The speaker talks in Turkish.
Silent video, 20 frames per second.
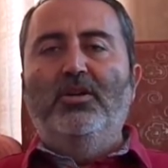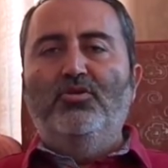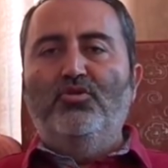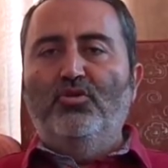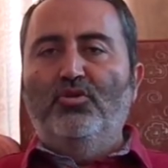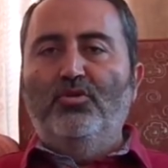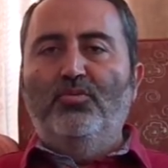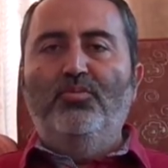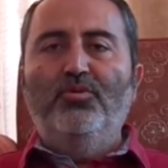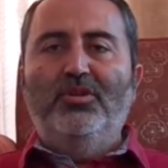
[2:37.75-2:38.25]

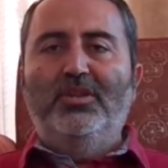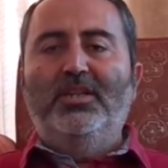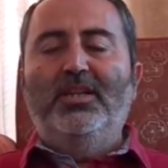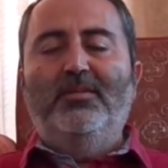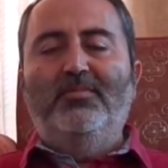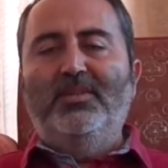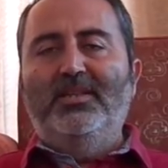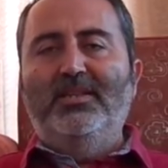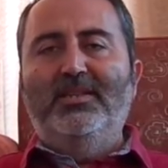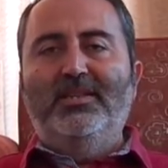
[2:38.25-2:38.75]
Çünkü bu
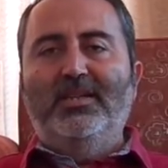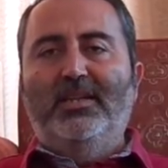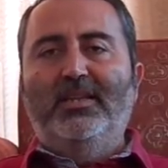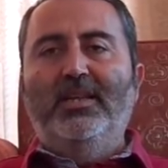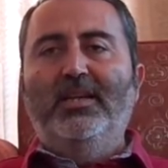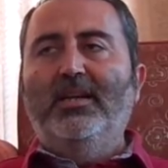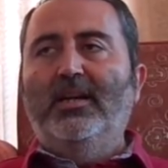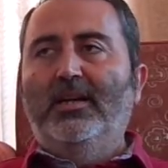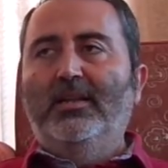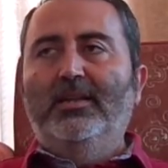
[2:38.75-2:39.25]
kitabı
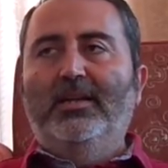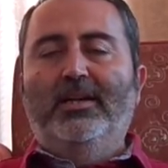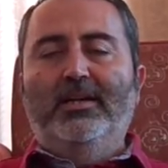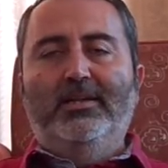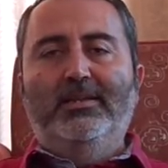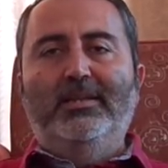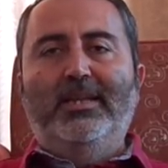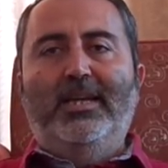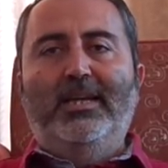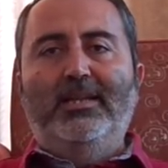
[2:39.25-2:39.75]
insanlar
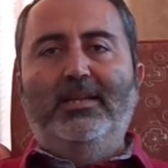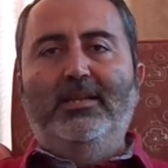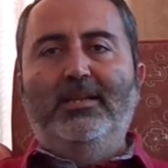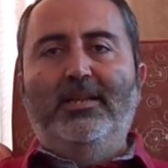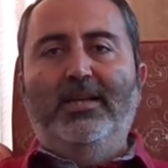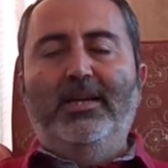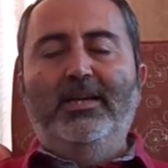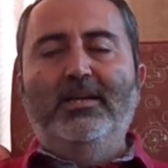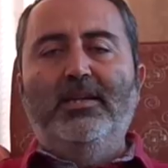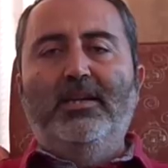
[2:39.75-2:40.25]
Allah'ın
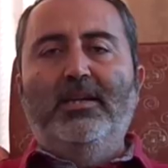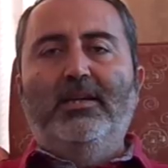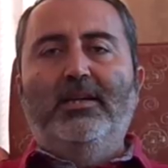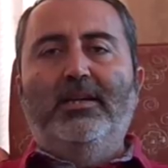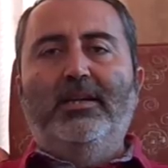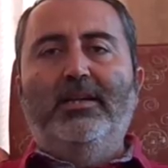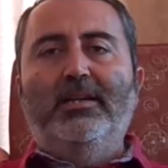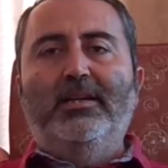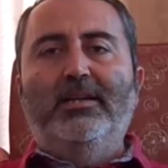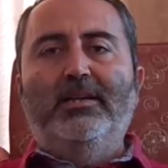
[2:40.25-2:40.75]
eliyle
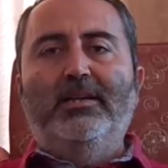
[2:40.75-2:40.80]
e,